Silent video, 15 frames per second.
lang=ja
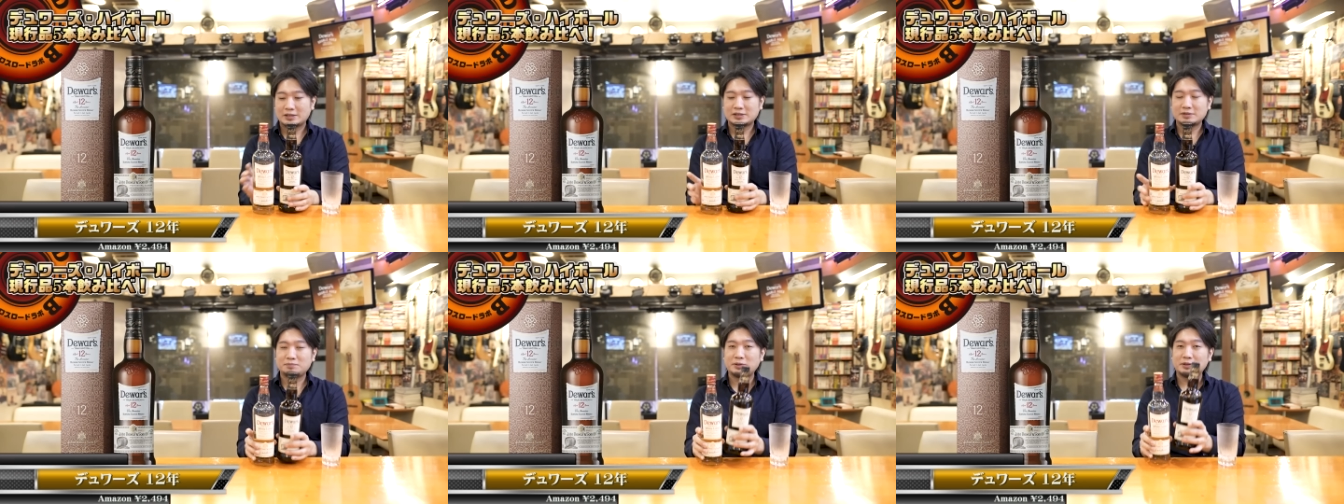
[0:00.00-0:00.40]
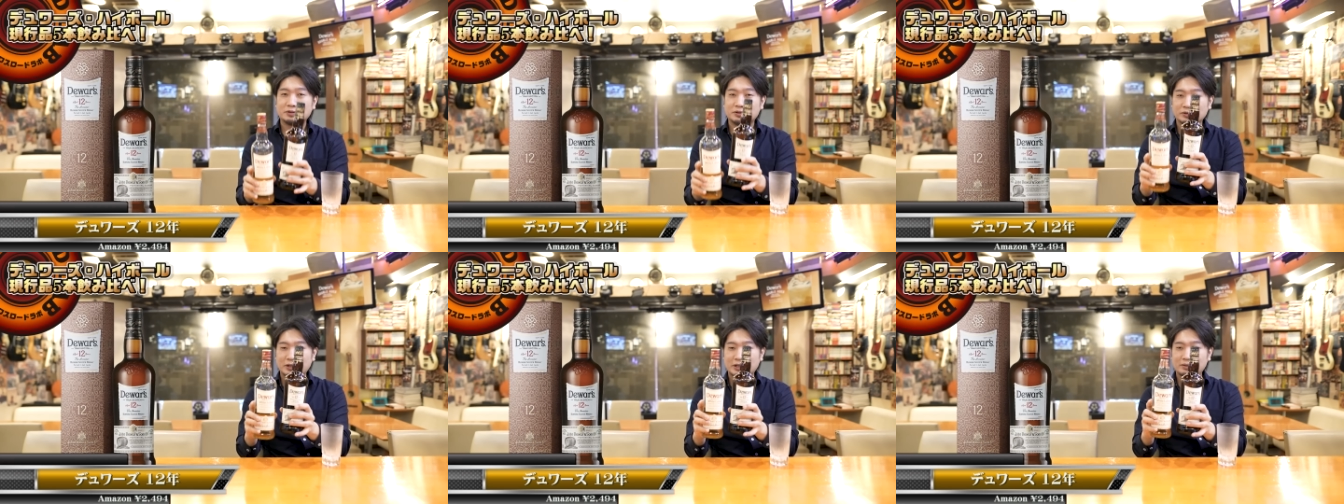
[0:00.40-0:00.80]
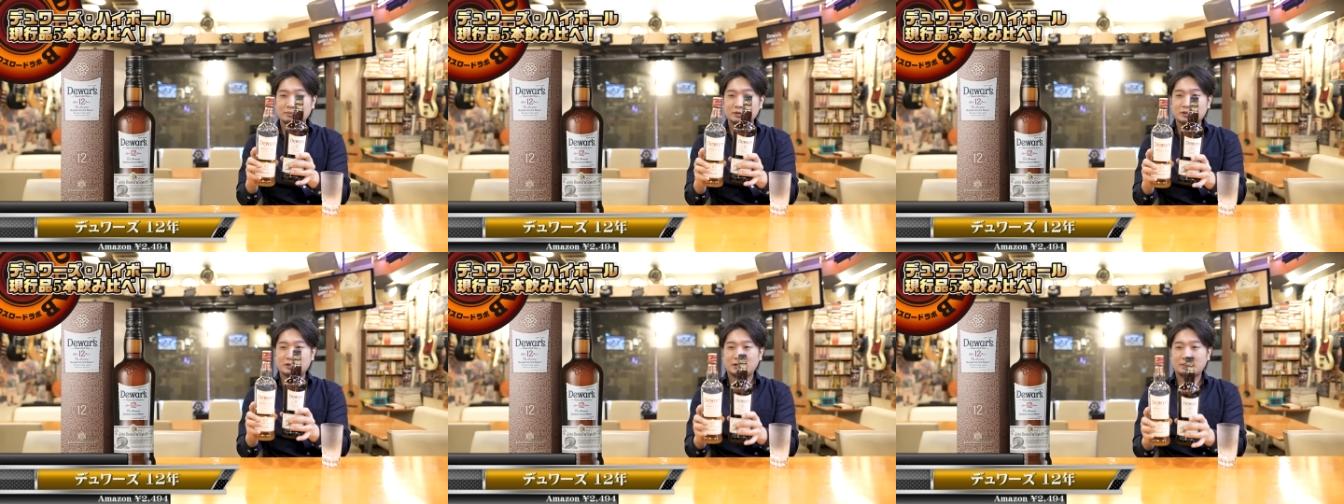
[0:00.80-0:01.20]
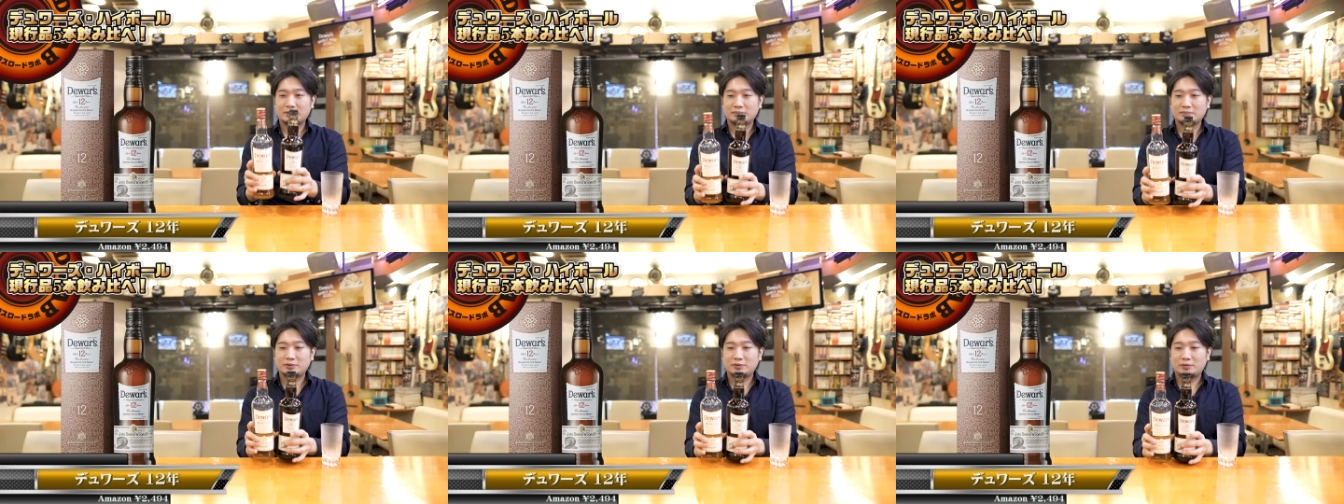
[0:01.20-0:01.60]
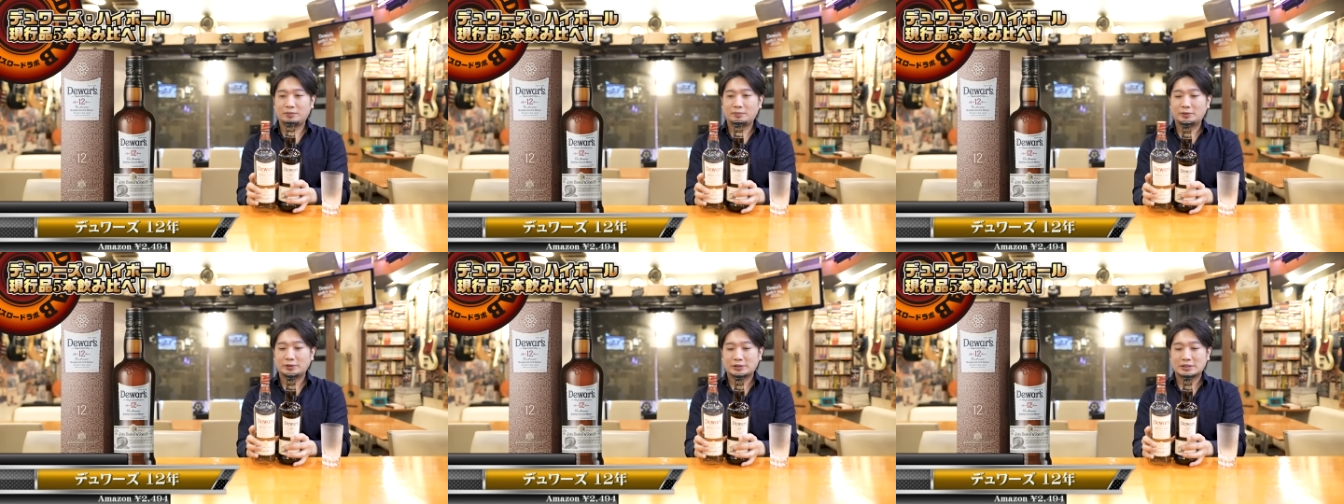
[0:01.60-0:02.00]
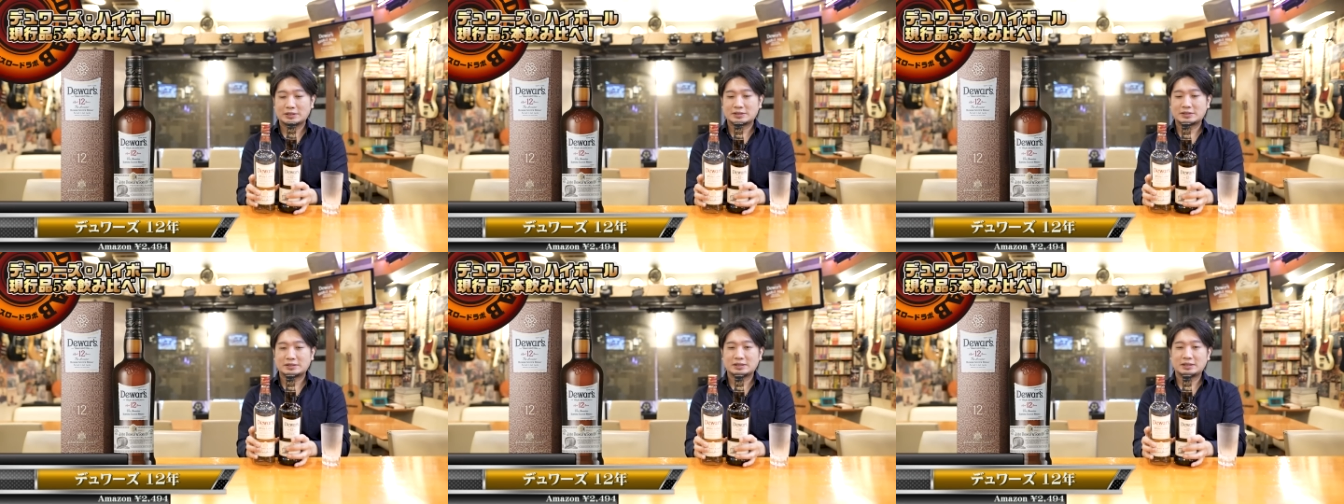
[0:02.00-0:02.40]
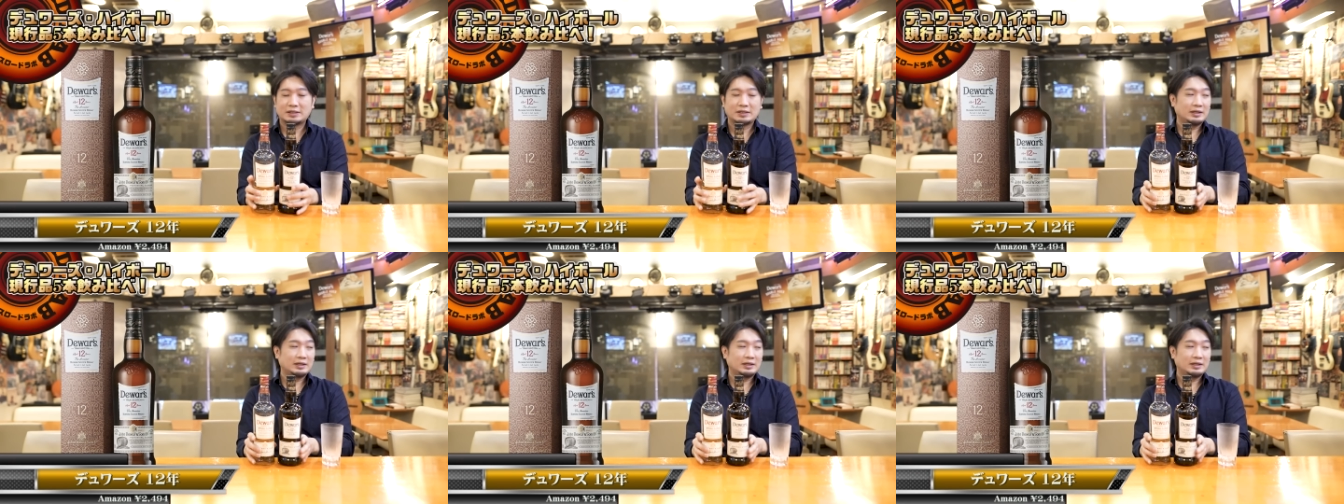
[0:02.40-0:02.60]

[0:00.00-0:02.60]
新品の状態で持ち比べても重いです。